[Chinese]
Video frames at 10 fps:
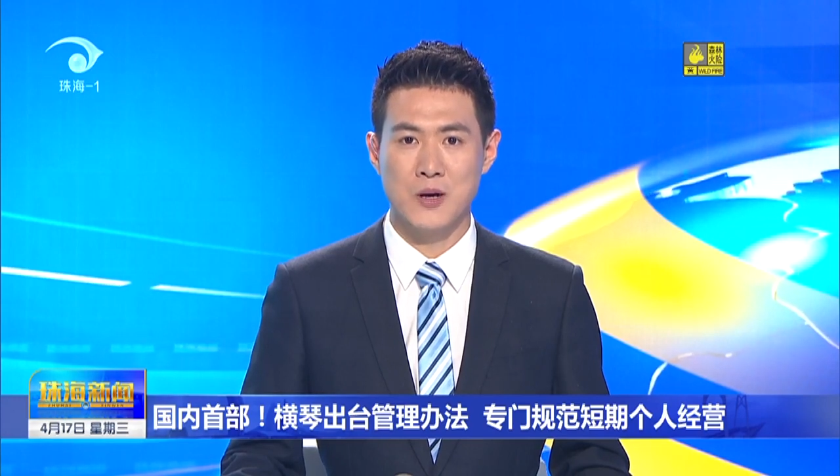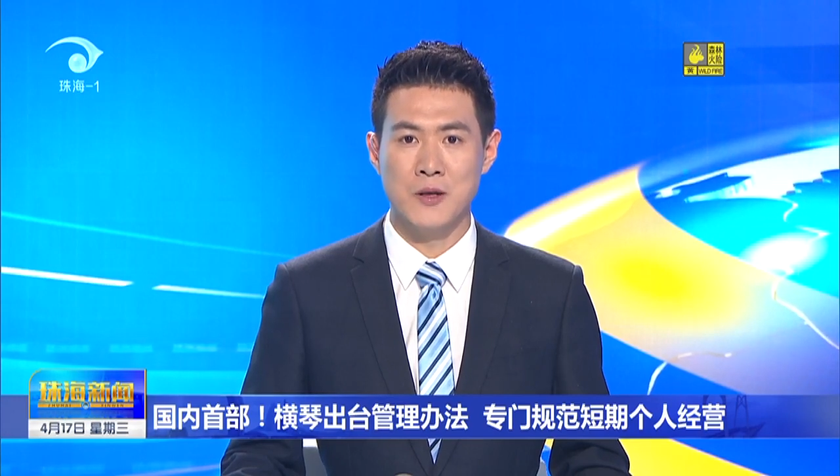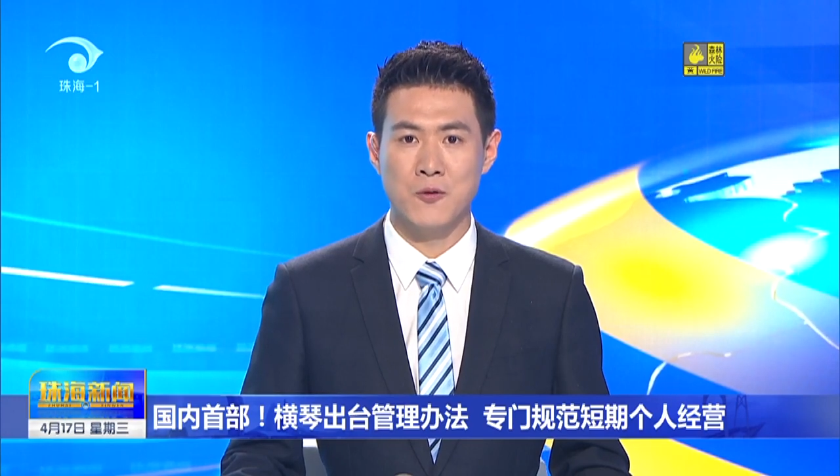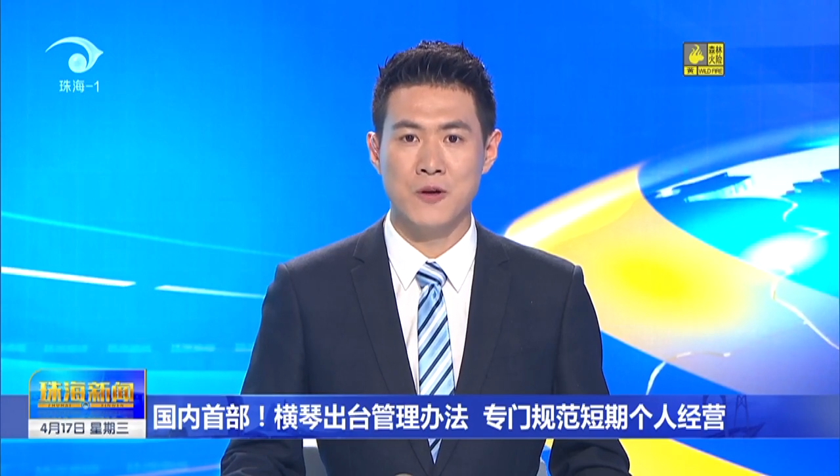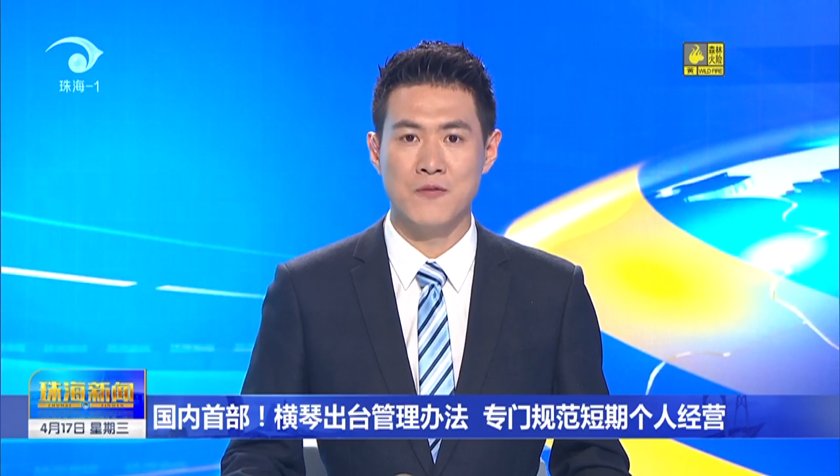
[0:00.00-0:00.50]
专
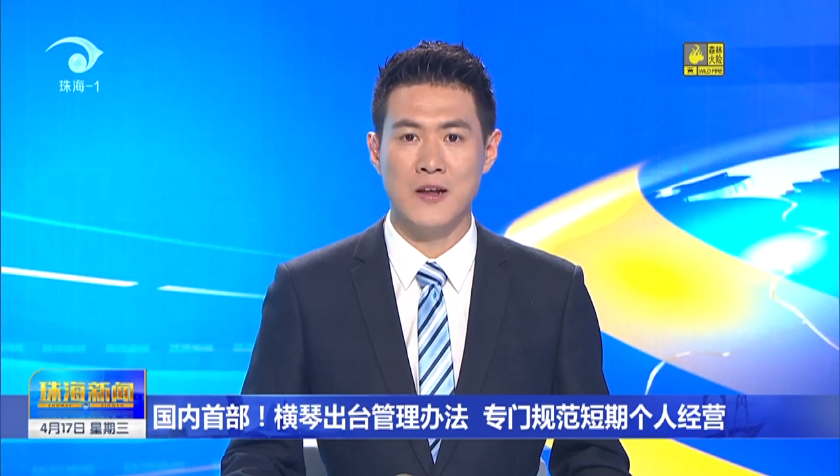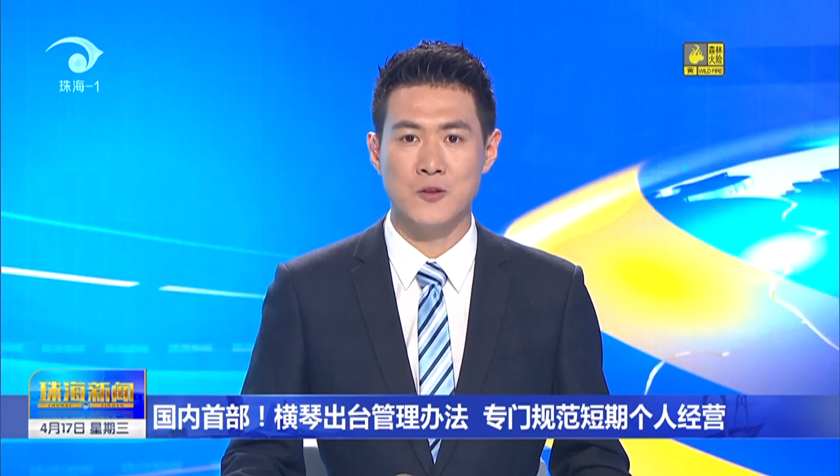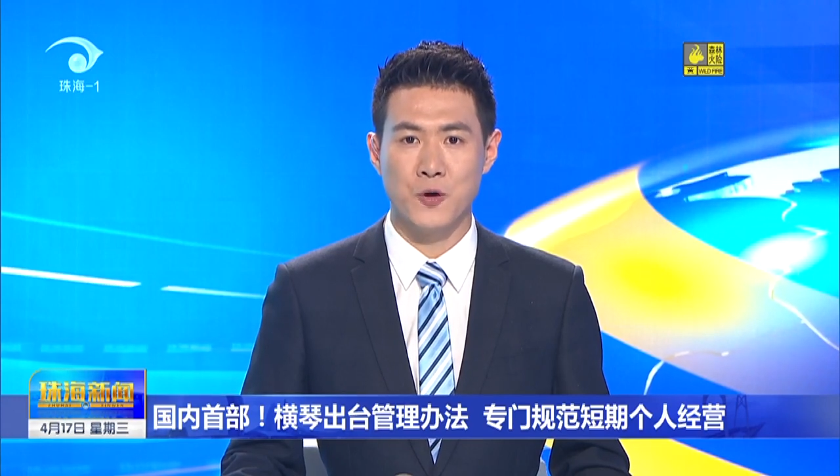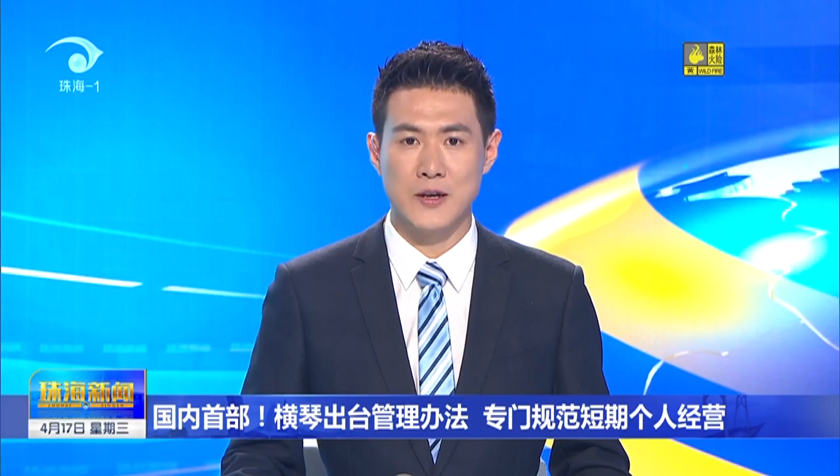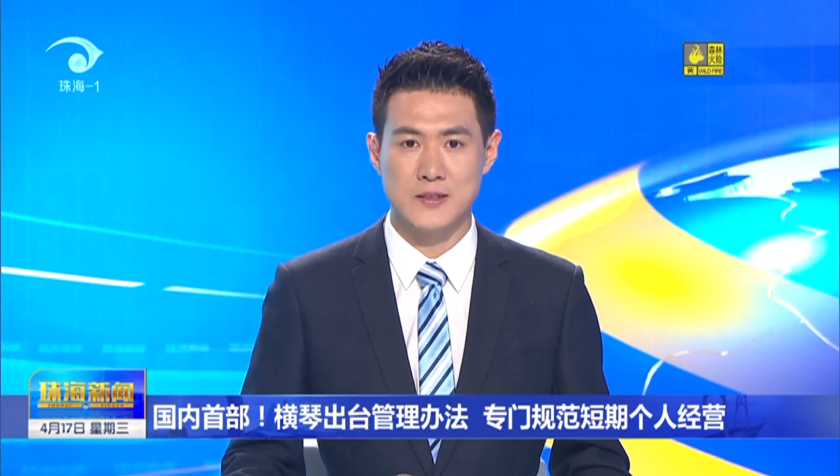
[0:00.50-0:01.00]
门规
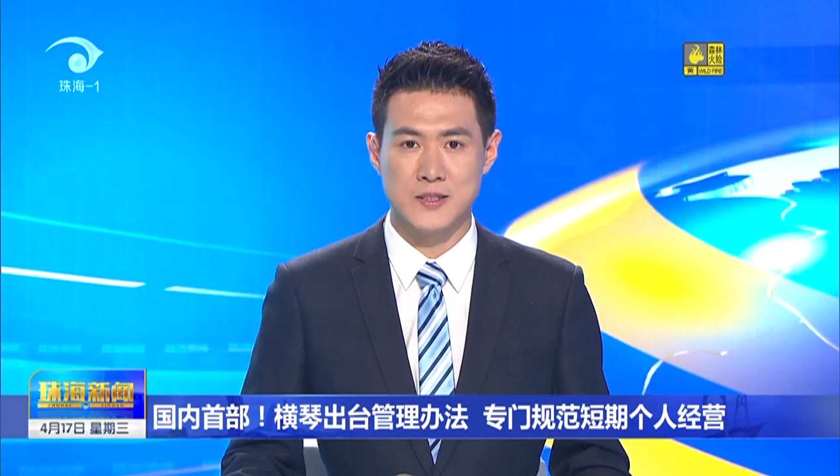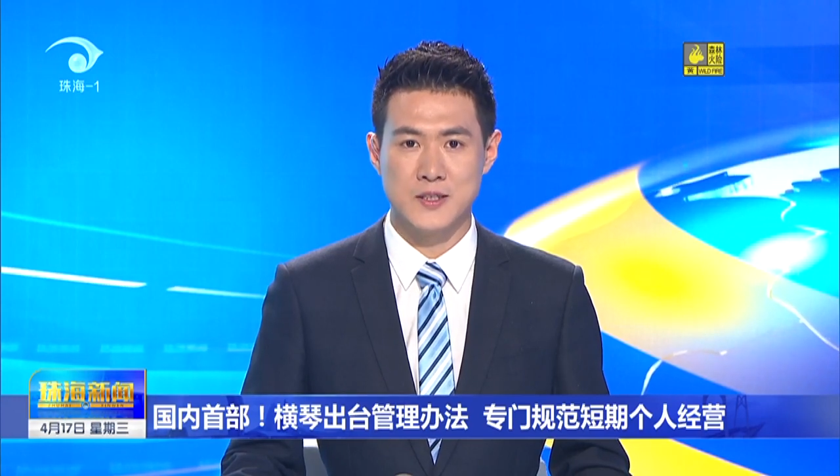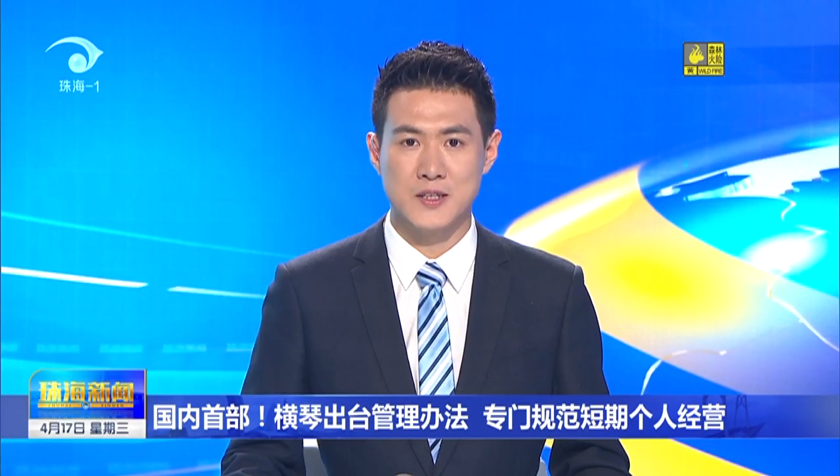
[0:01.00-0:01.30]
范短期